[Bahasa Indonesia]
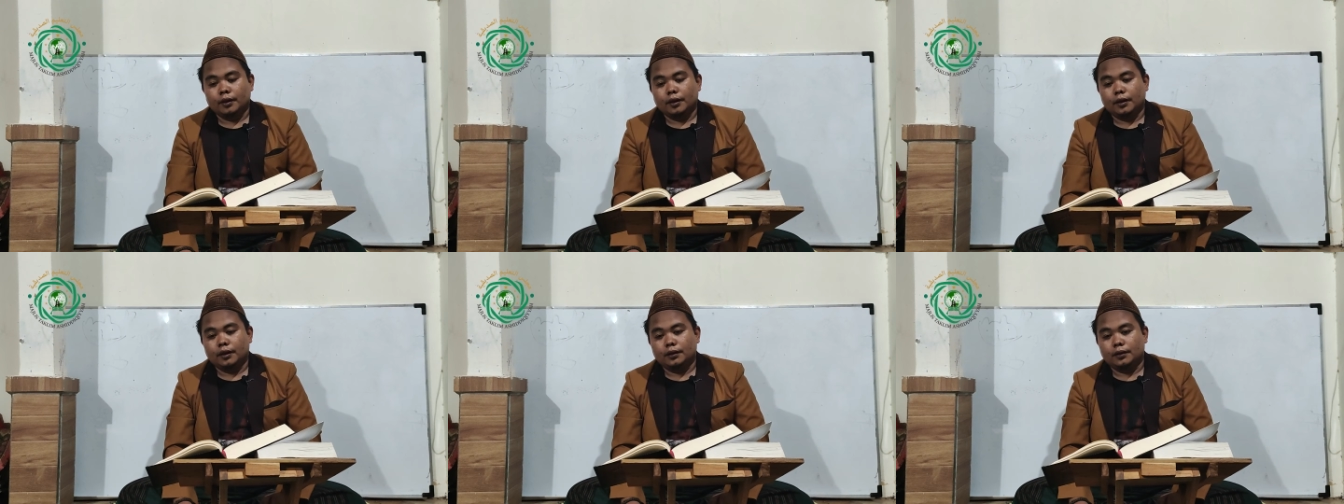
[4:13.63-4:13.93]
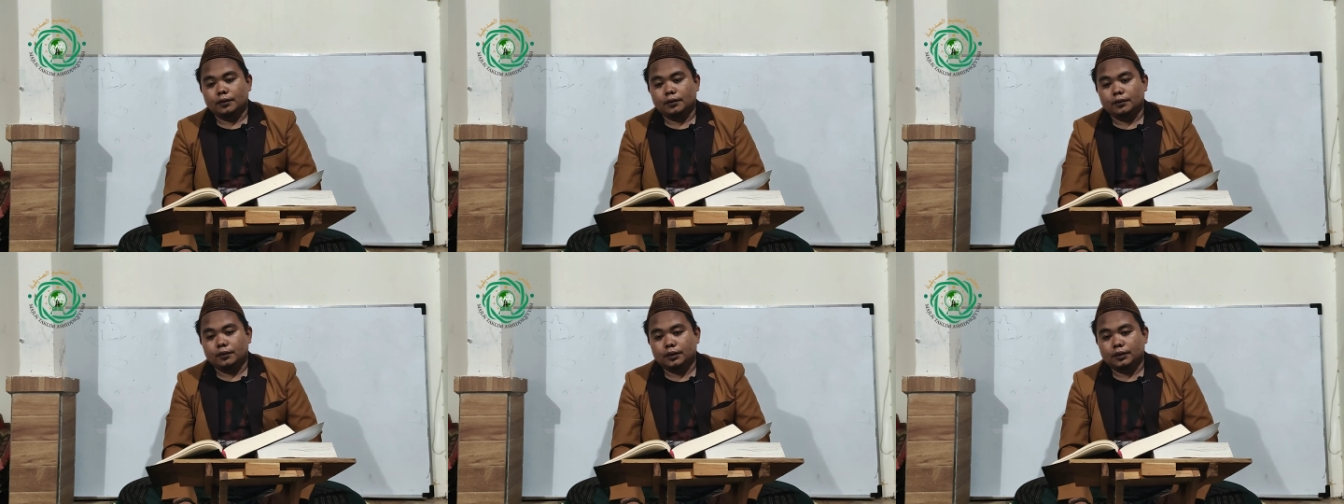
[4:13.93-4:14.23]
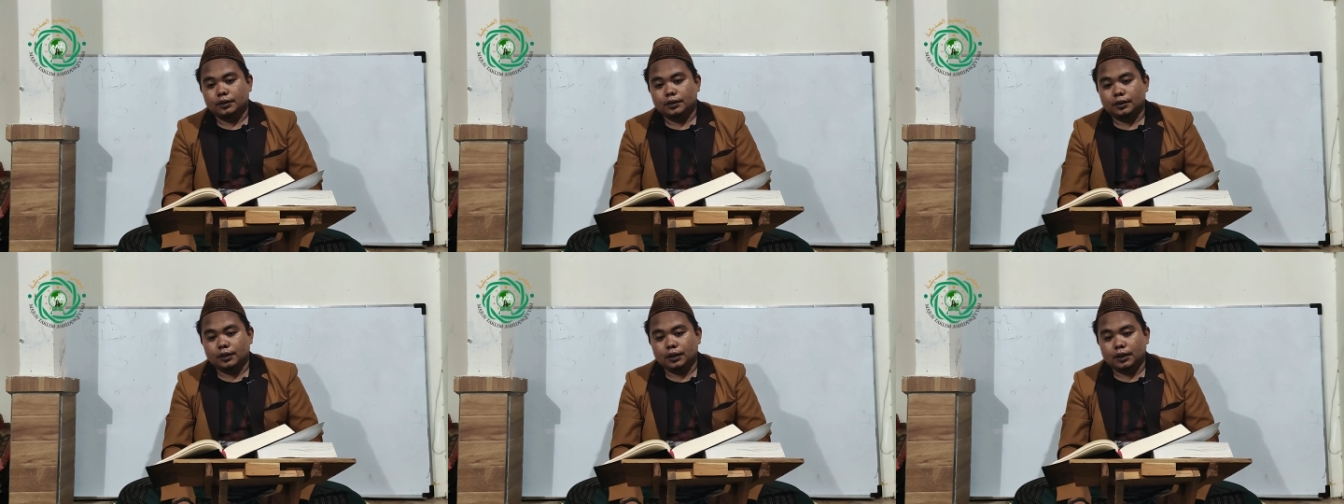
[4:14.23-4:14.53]
itu
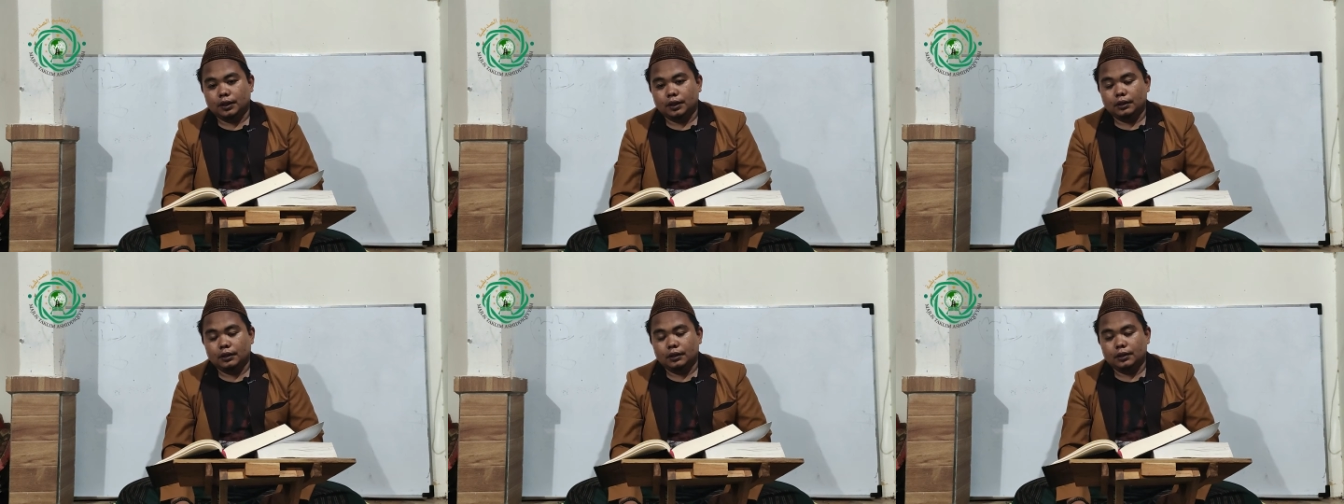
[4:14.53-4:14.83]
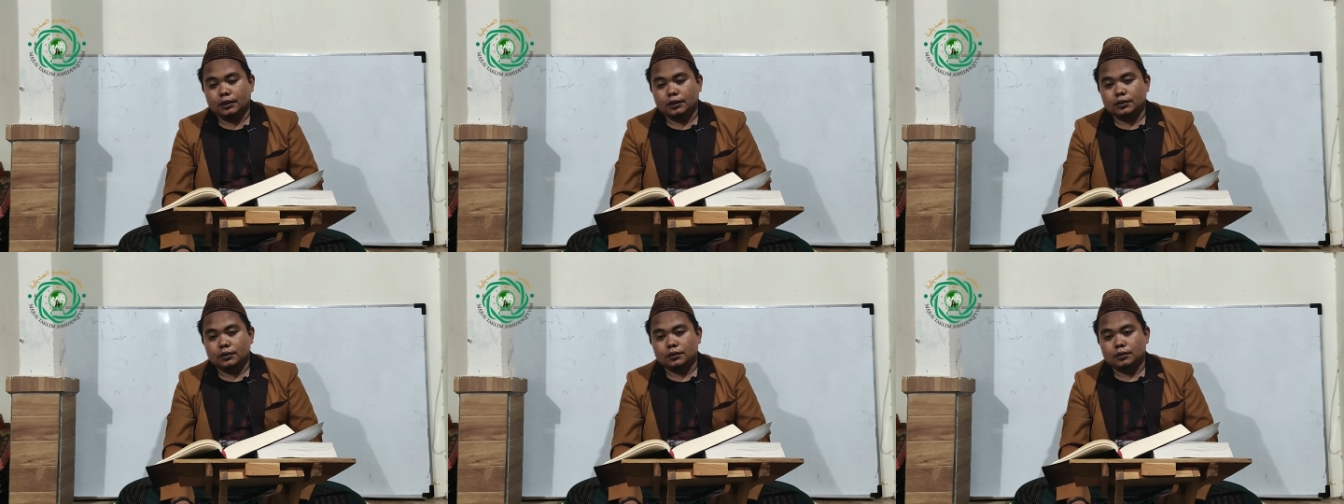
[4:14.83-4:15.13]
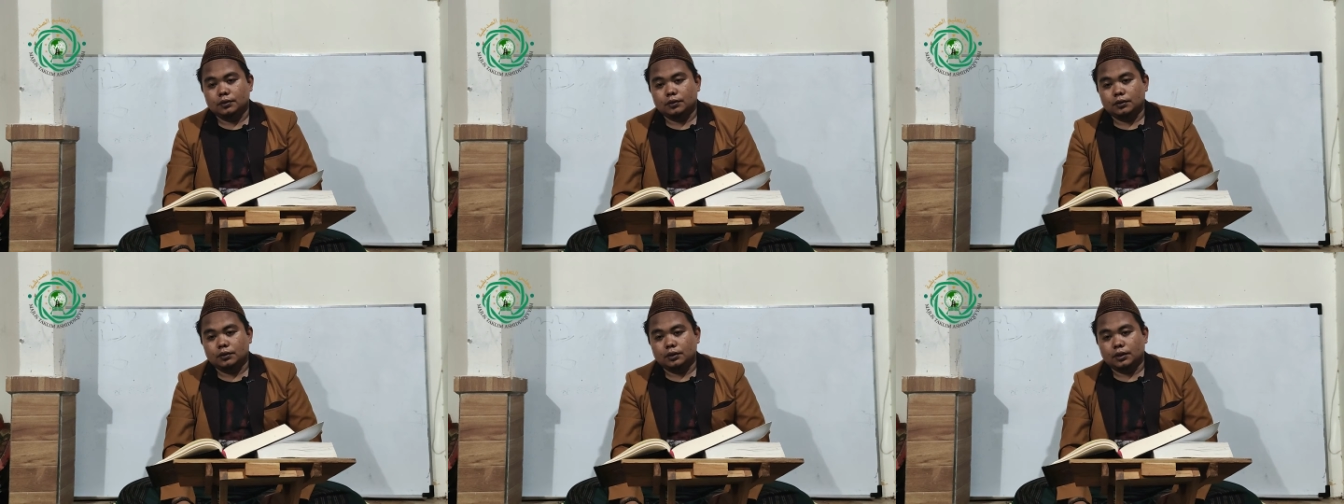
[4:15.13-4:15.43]
tidak
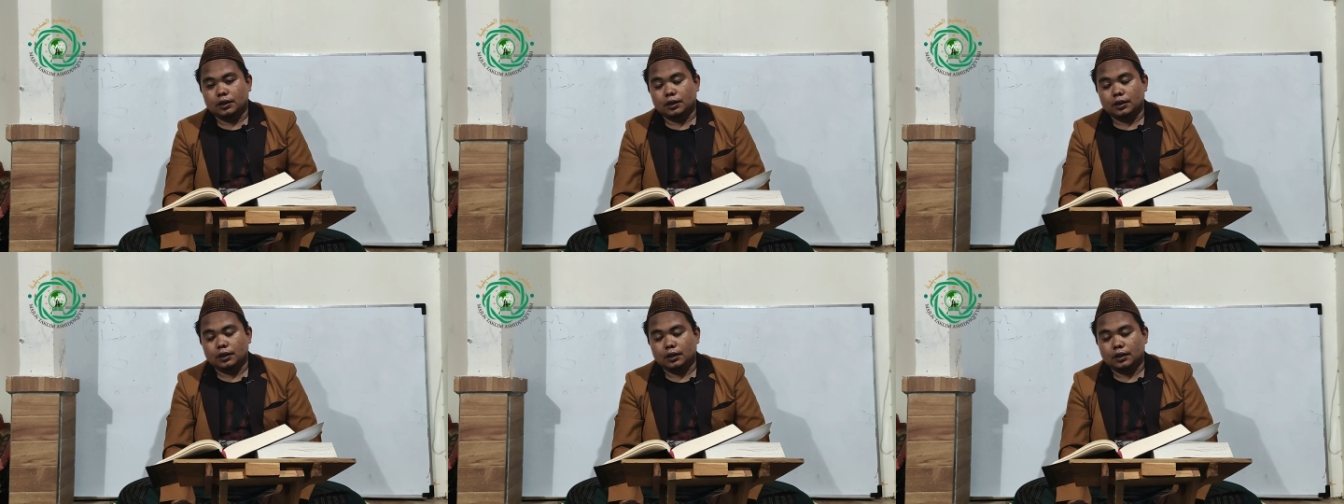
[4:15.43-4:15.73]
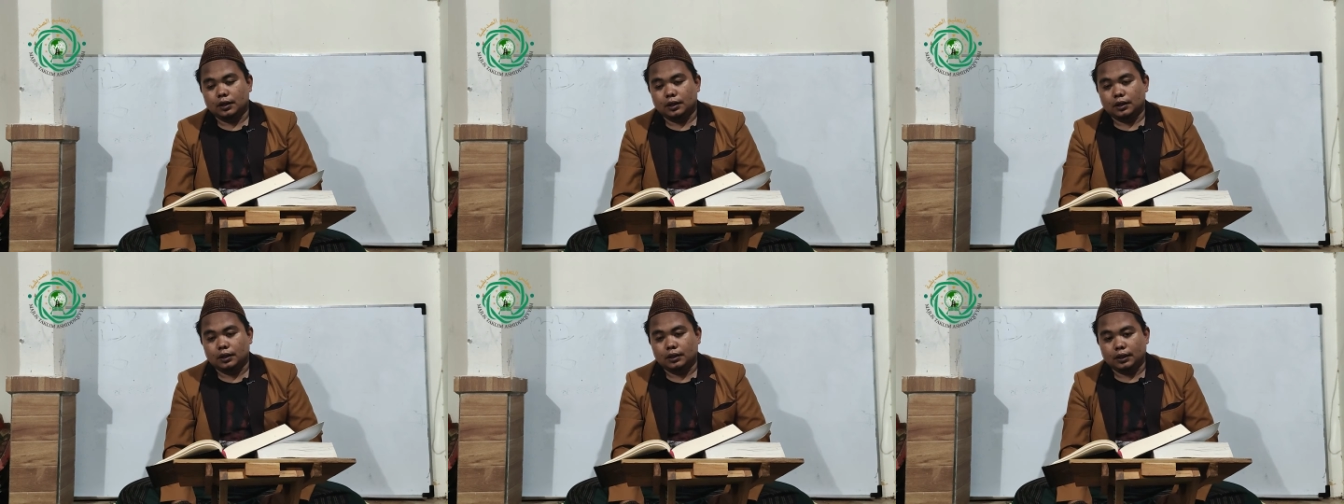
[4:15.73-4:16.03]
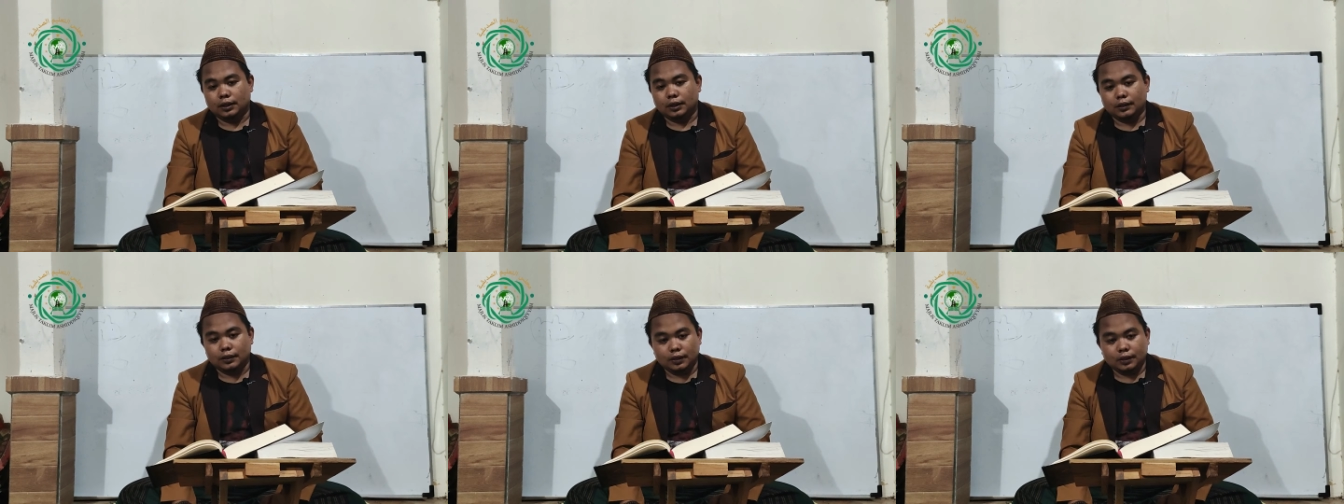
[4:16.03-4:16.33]
disunnahkan
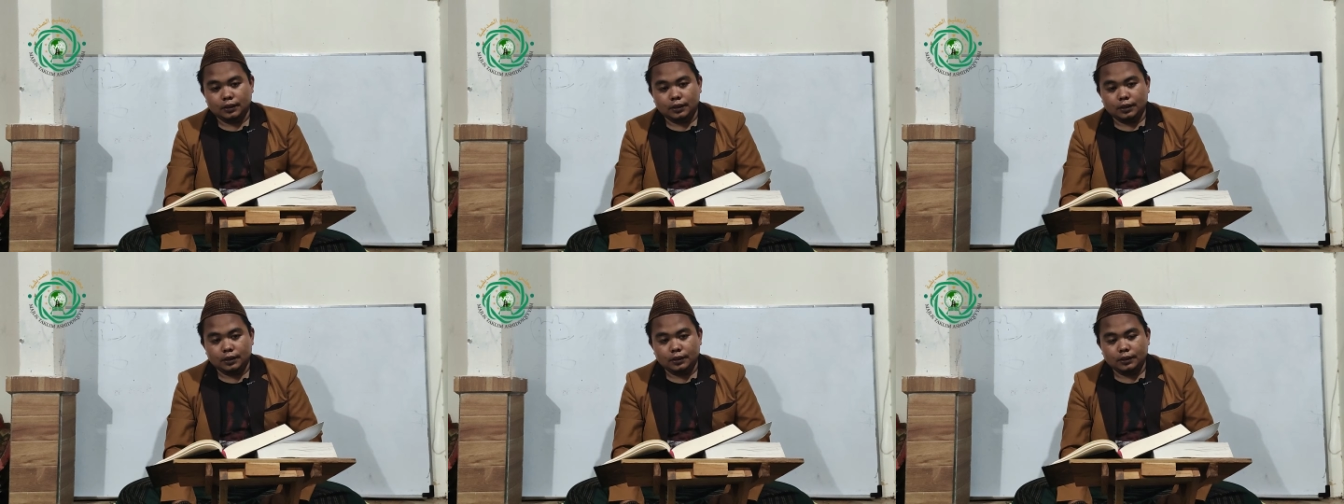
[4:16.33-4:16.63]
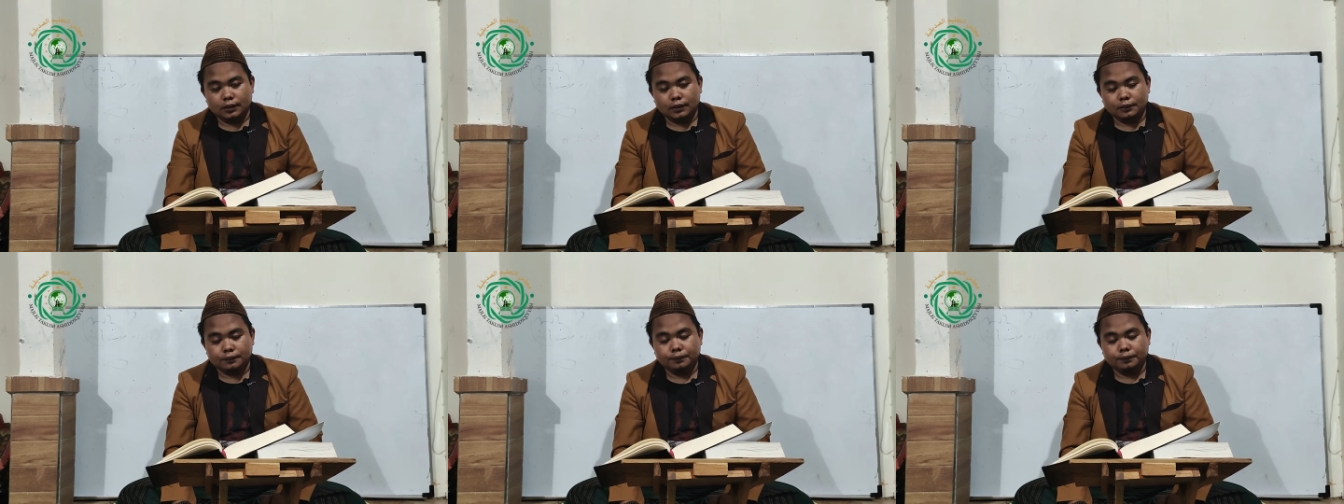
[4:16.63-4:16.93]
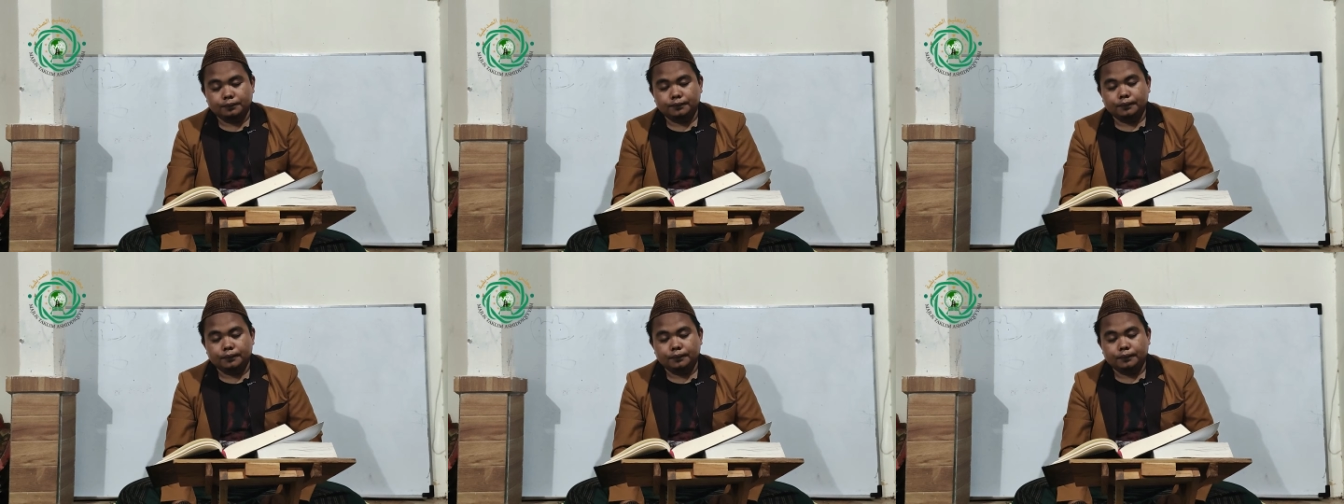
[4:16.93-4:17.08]
azan,